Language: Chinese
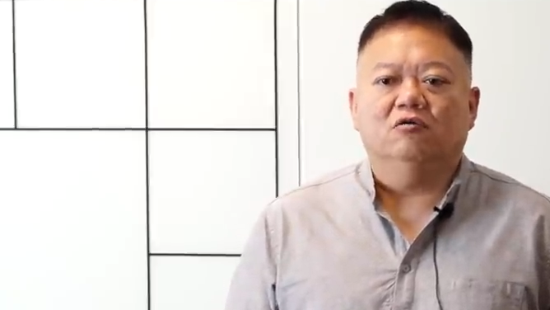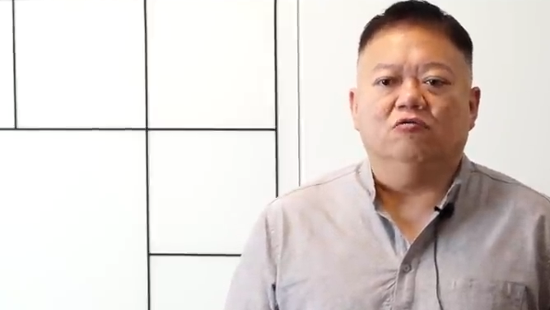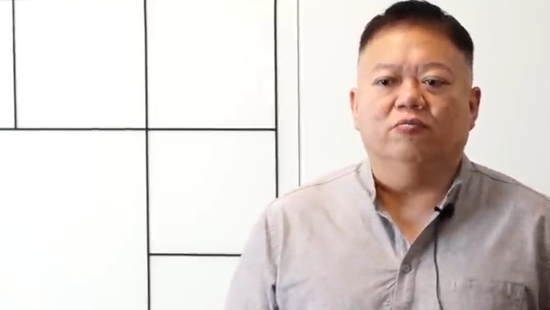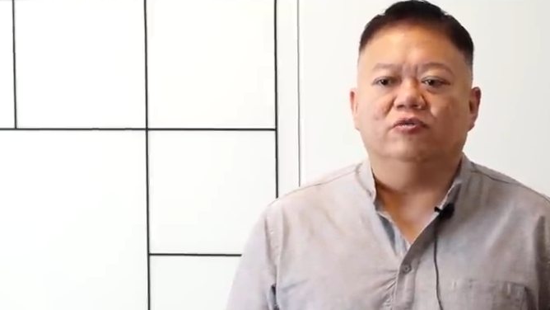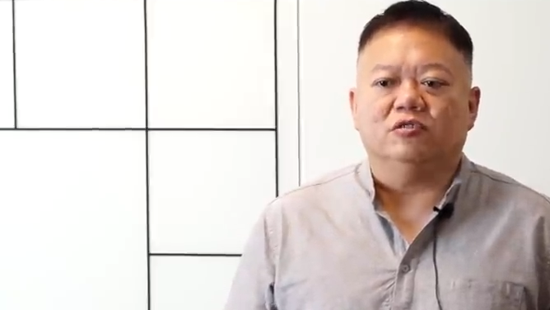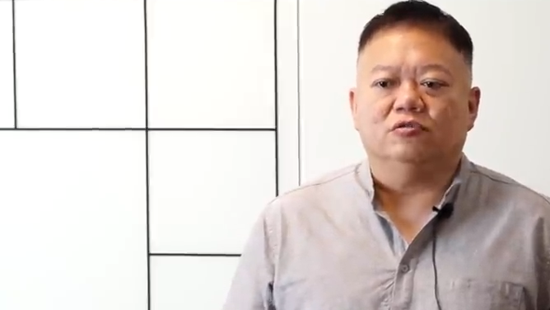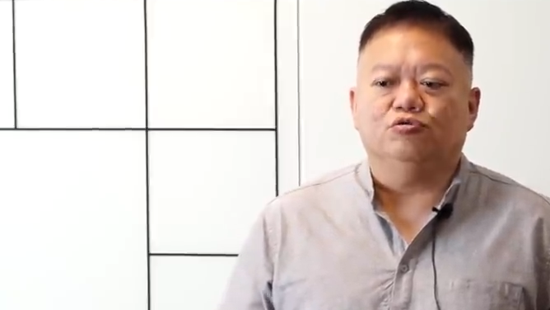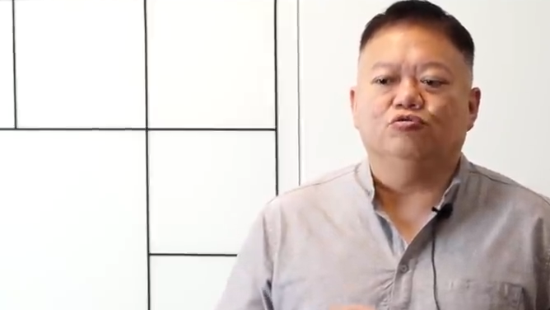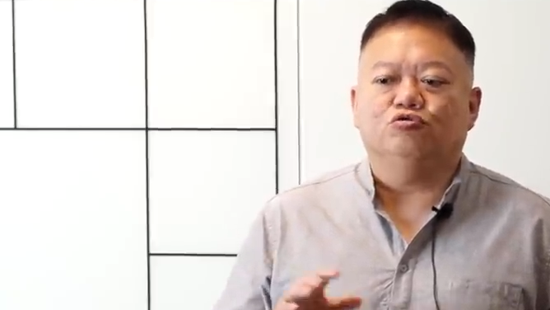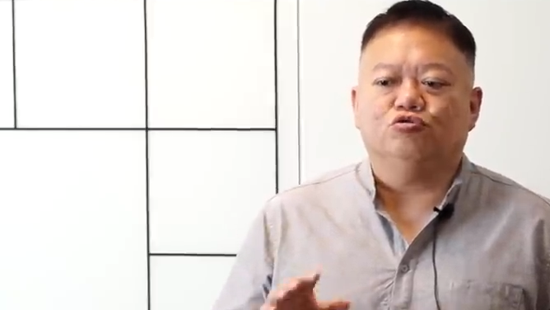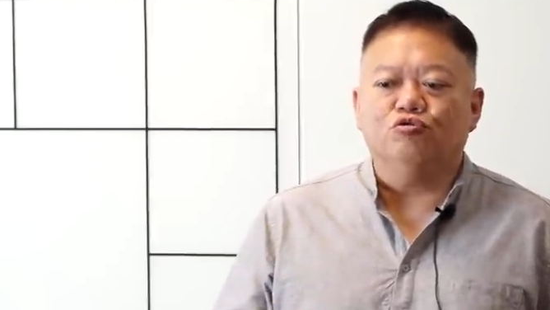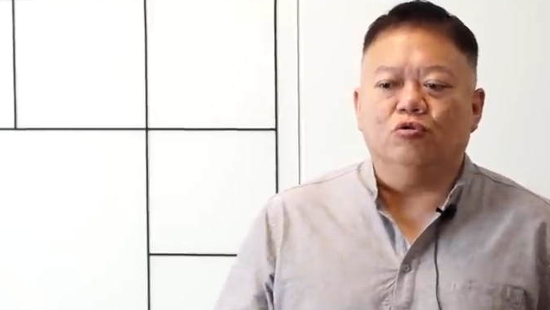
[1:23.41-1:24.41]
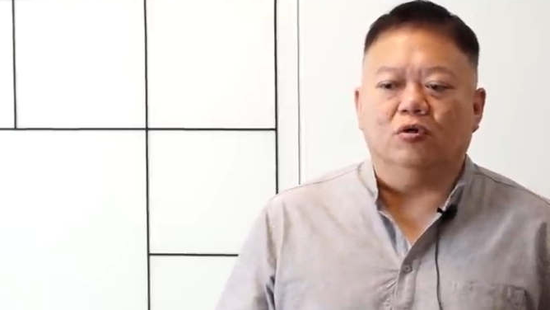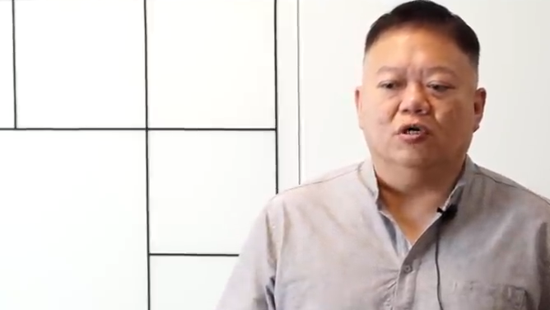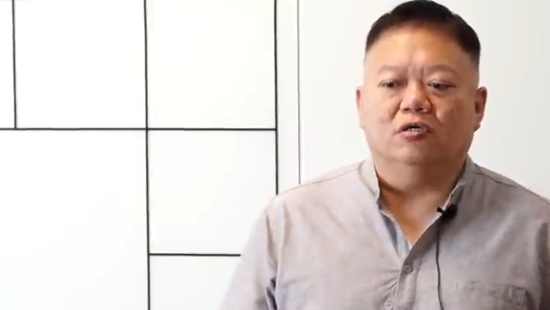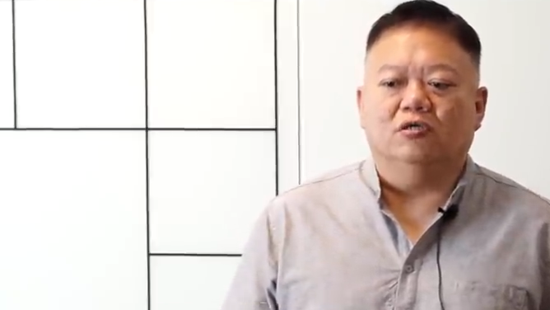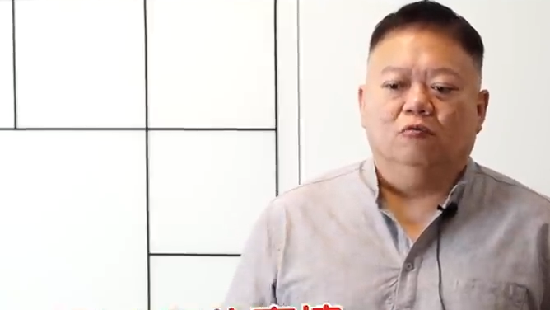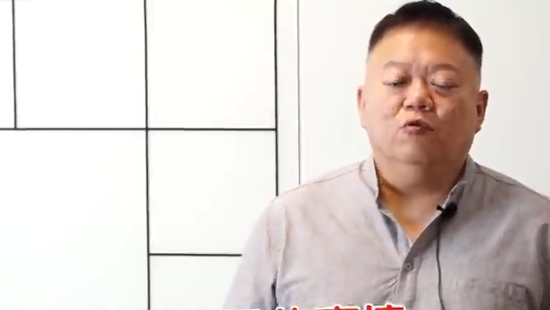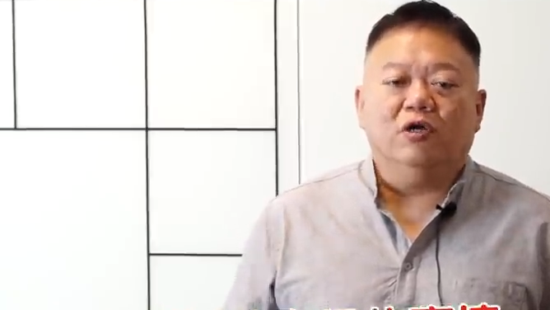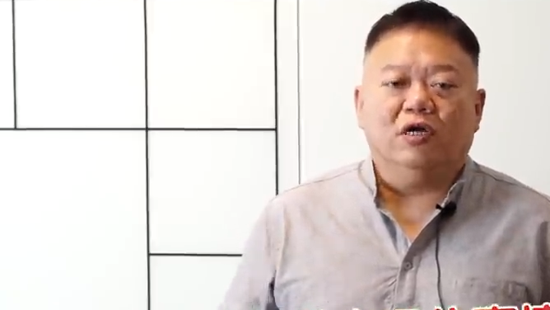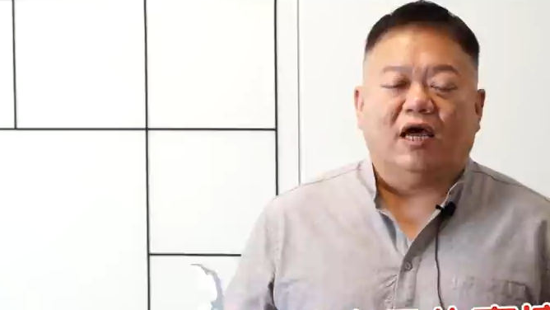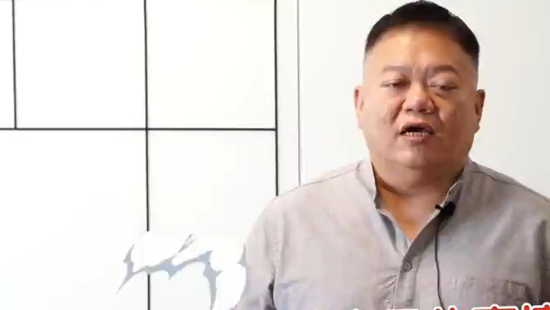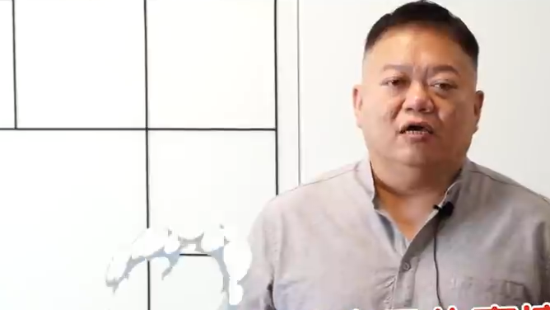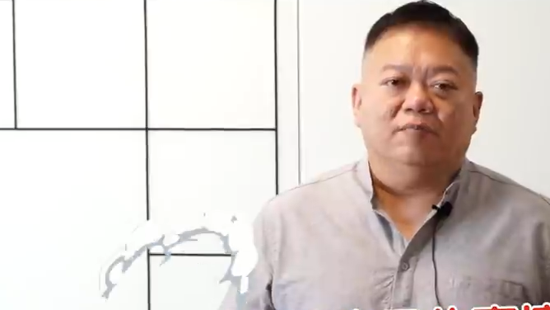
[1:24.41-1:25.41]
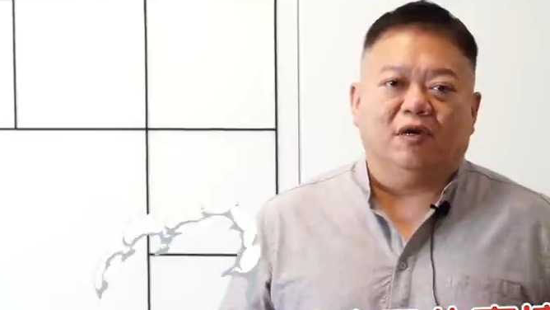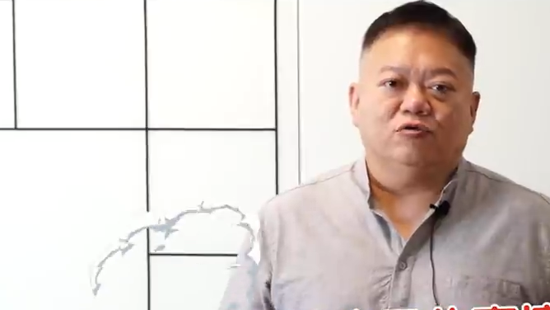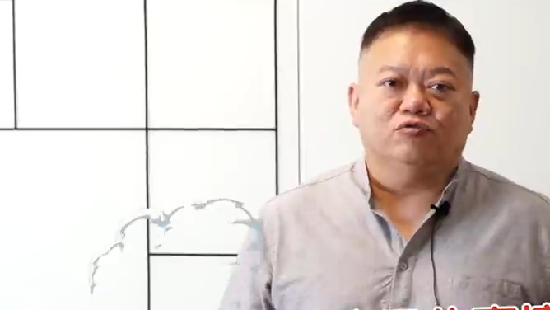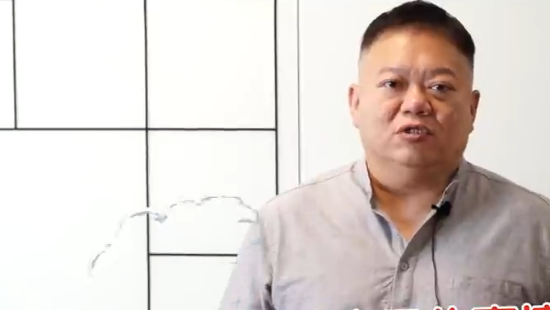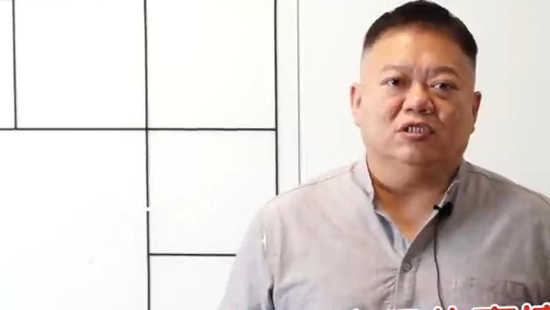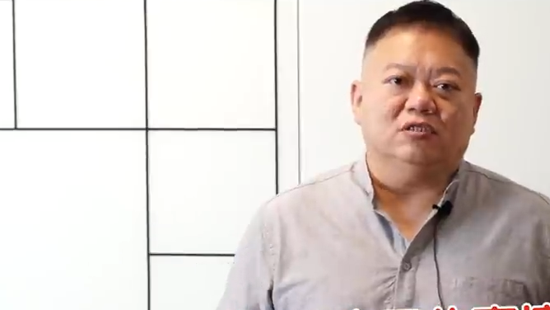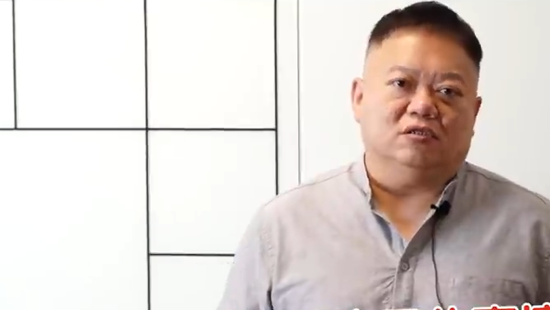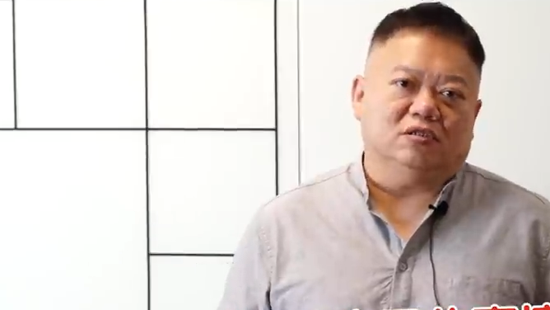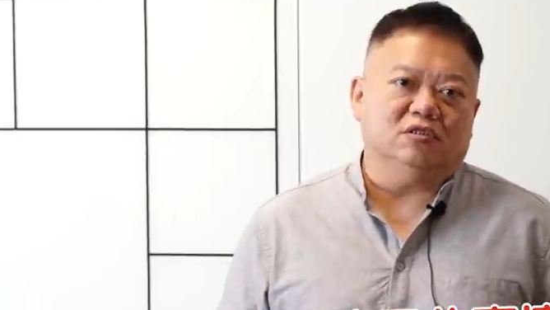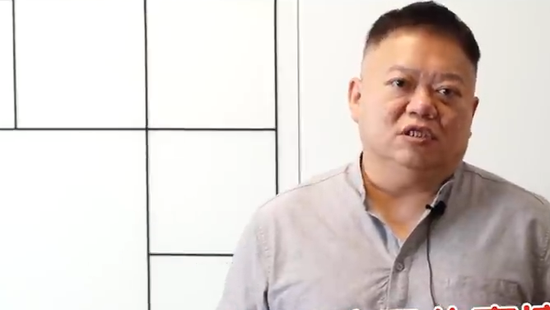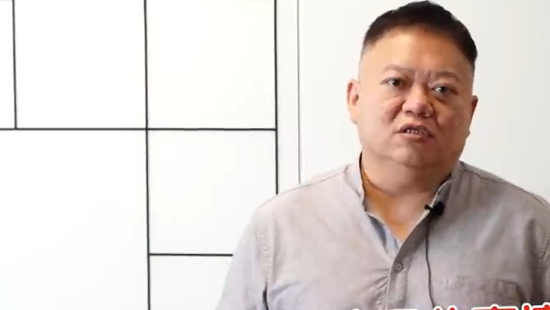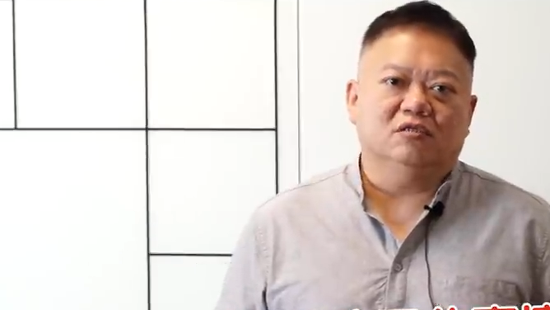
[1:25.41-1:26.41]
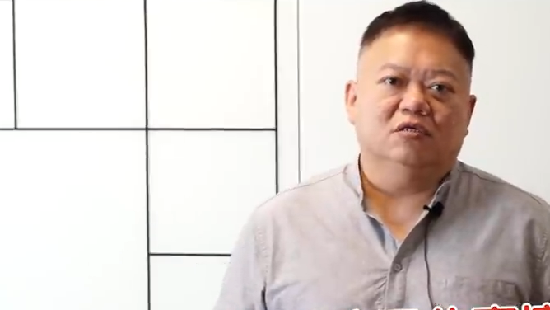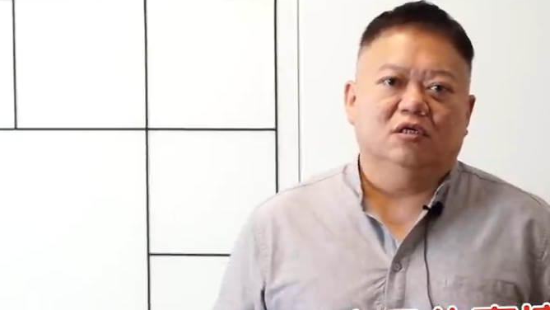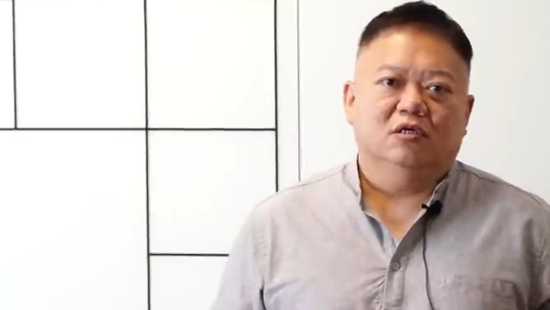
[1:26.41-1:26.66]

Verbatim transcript: 我们只是去做了未来可以帮助自己的事情。